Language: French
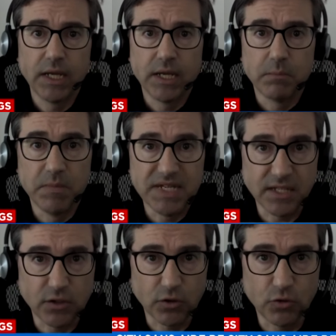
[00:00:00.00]
mais
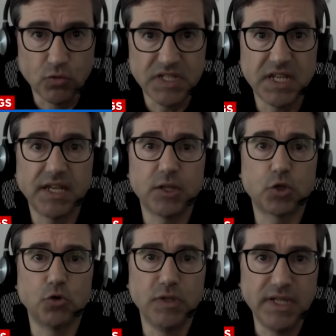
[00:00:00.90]
c'est un dossier qui
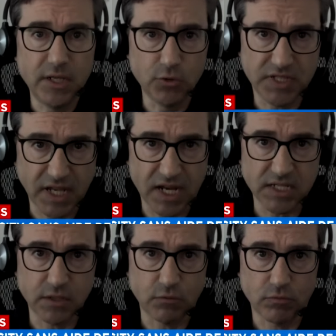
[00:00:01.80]
est une
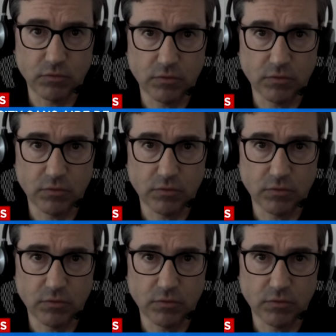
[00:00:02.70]
illustration